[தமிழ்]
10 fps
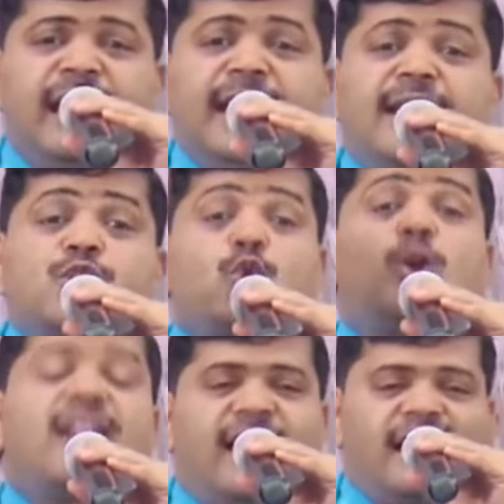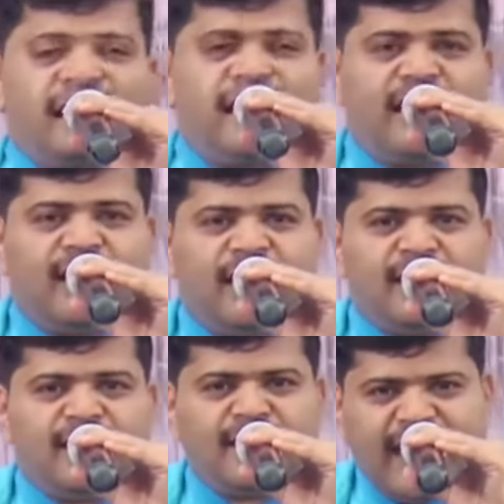என்று சொன்ன
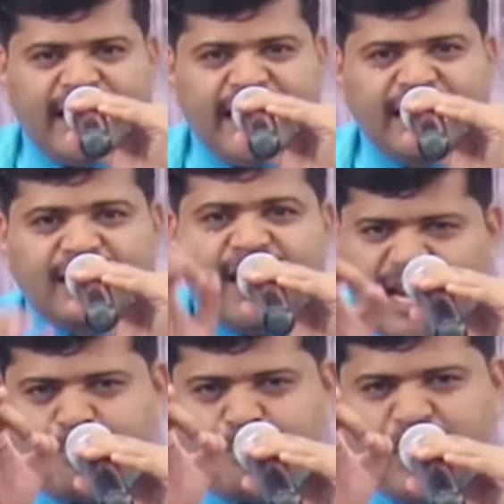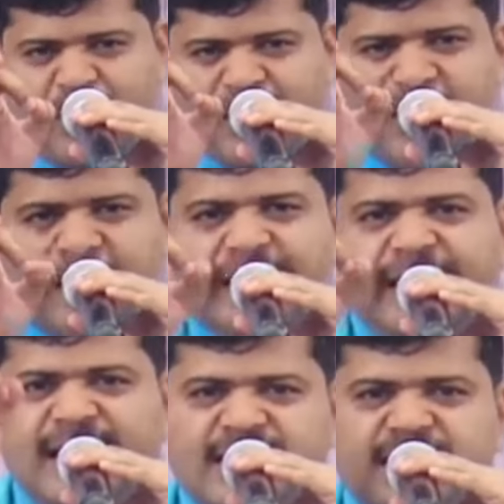நிலைக்கு தள்ளப்பட்ட
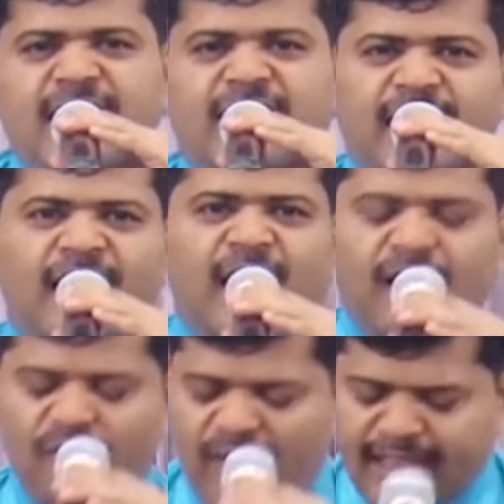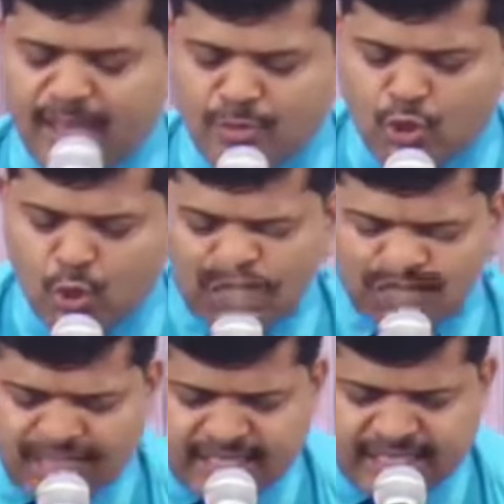எசேக்கியா வேதம்
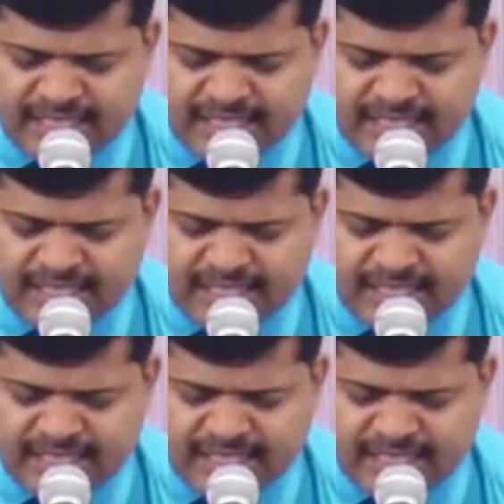சொல்லுகிறது